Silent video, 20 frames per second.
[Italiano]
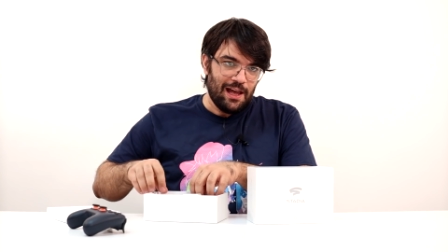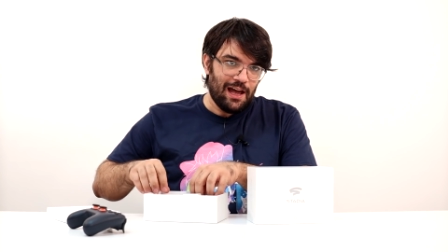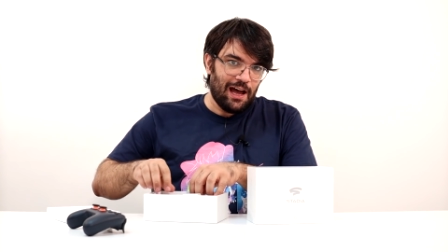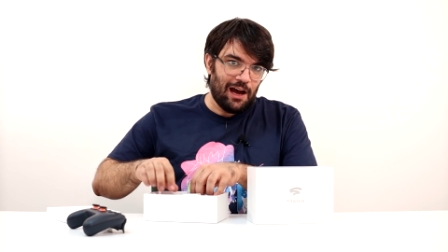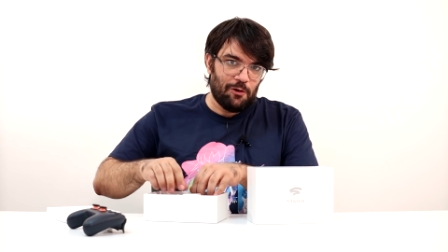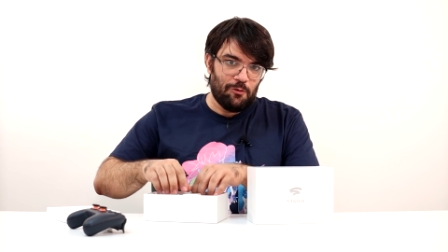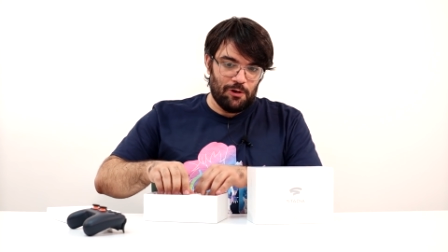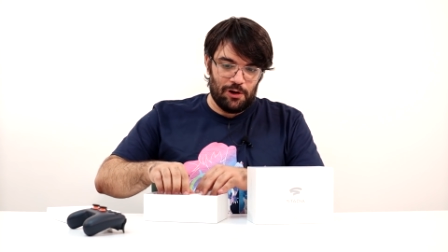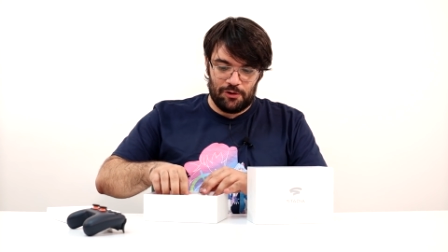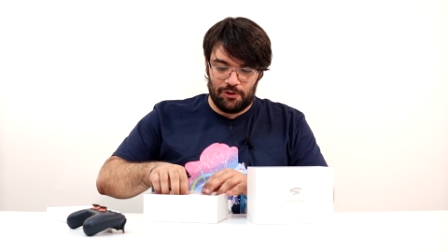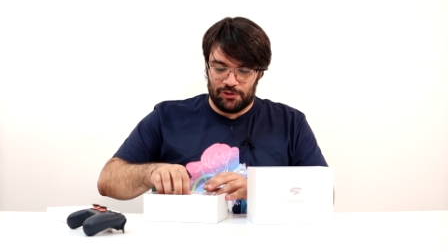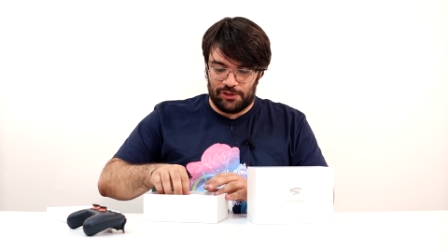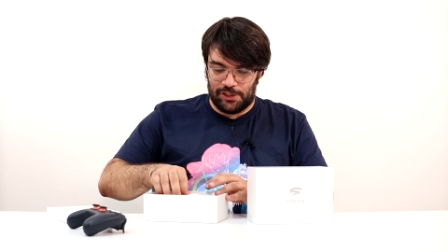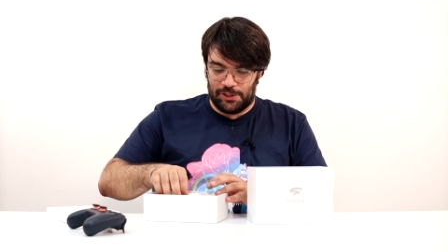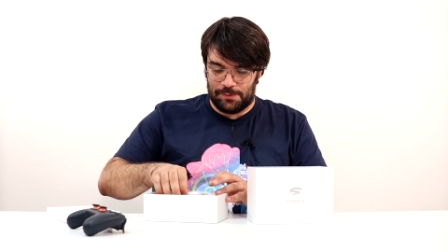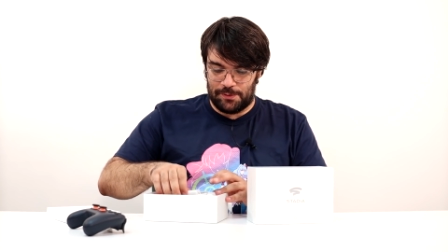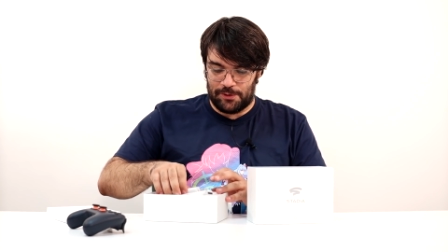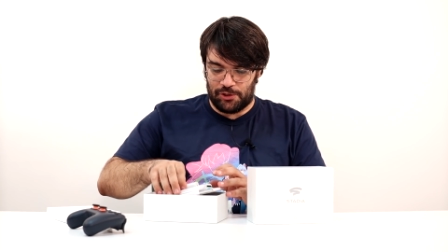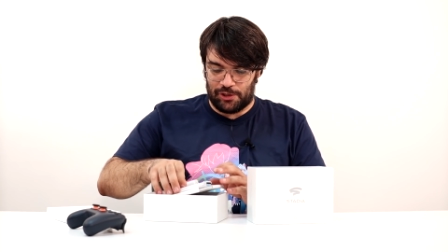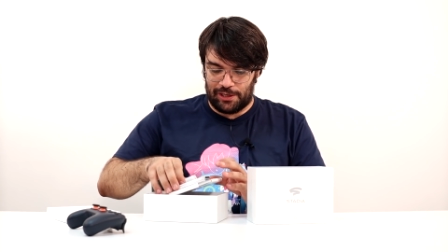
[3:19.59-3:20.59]
Ha qualcosa
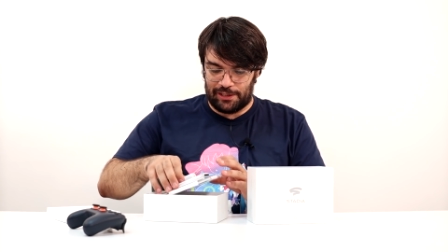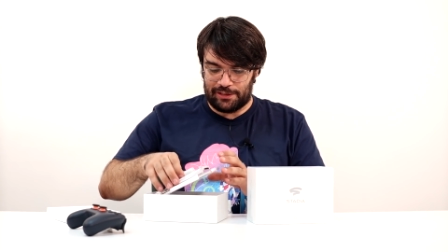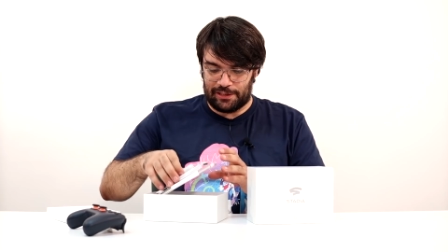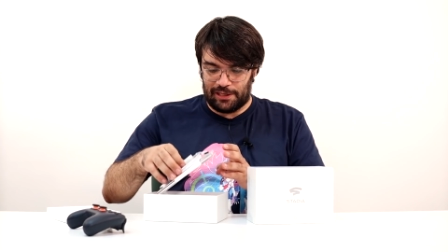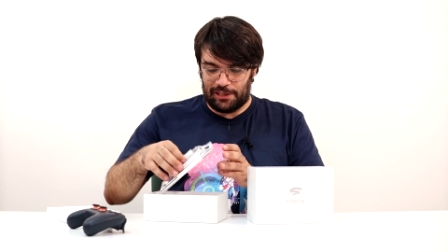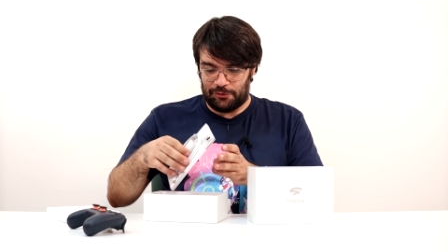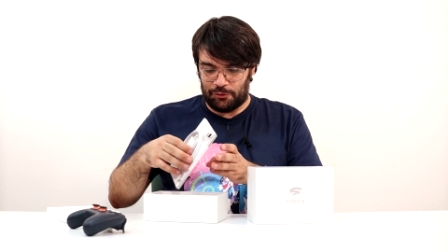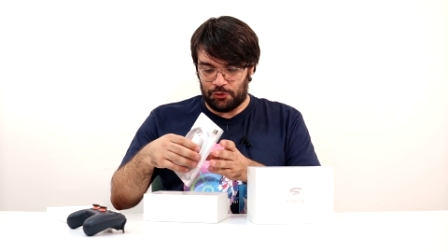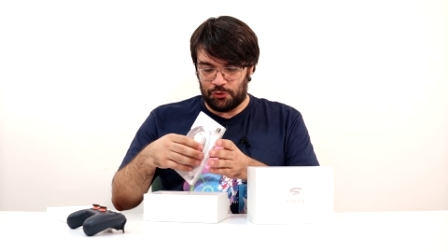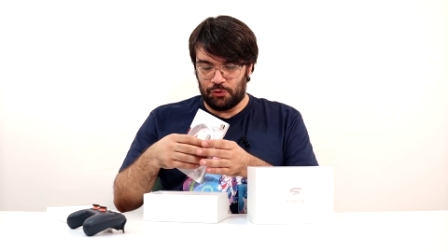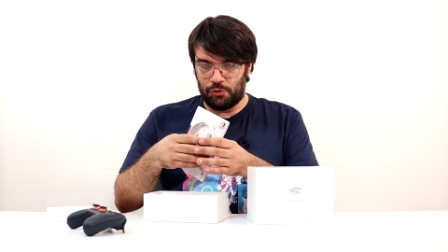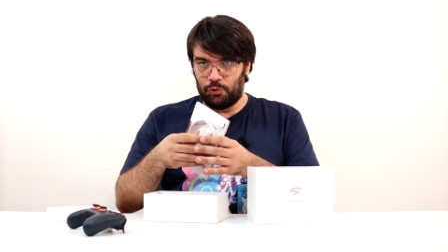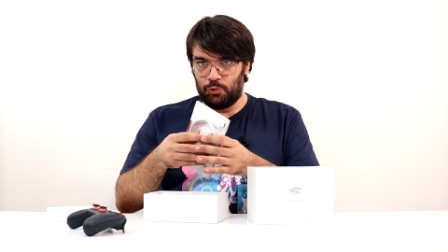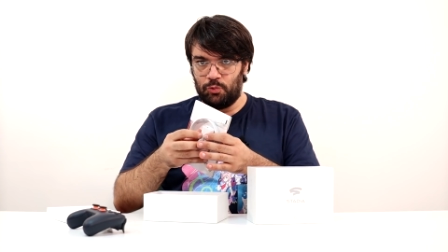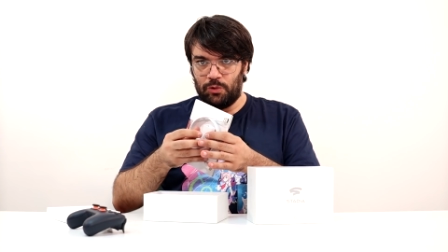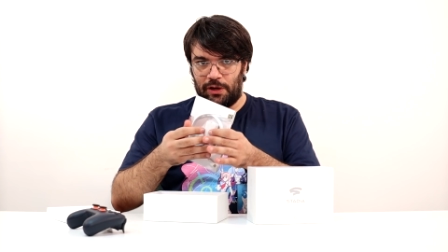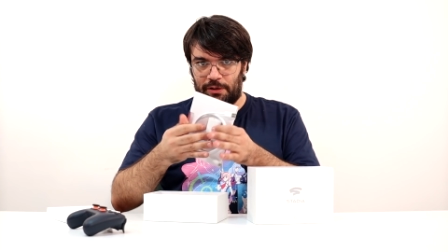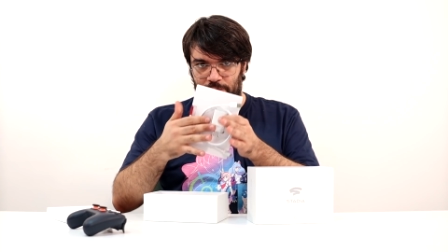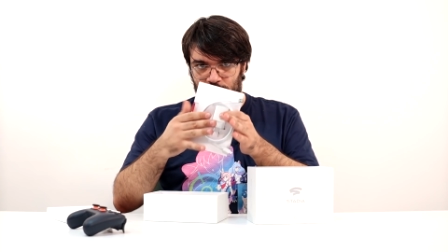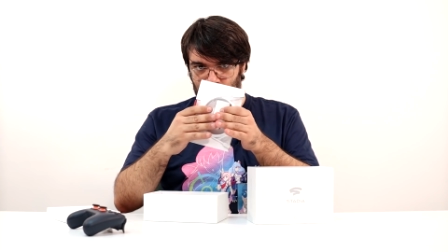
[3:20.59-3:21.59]
di speciale, che tra l'altro sono due,